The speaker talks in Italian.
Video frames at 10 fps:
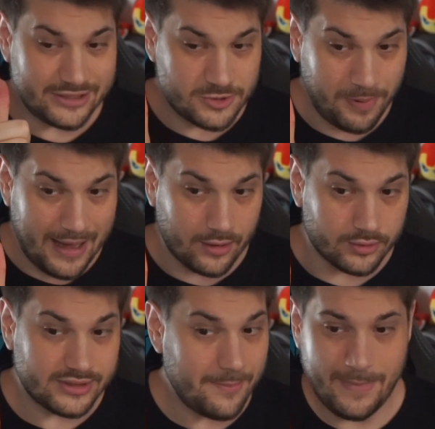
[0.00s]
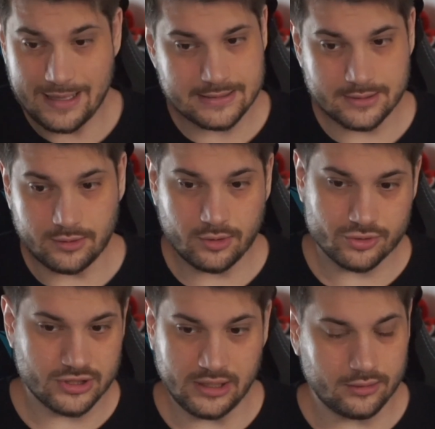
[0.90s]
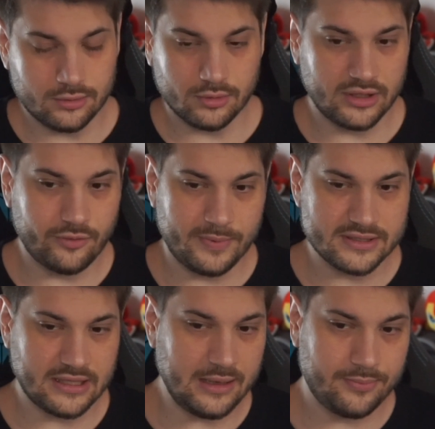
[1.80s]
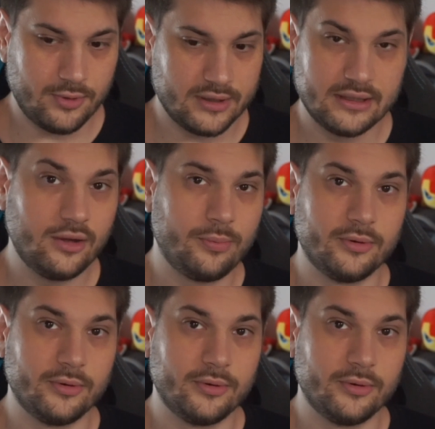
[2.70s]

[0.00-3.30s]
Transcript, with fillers: sparo, ti ammazzo, così non devo pensare più a te dopo.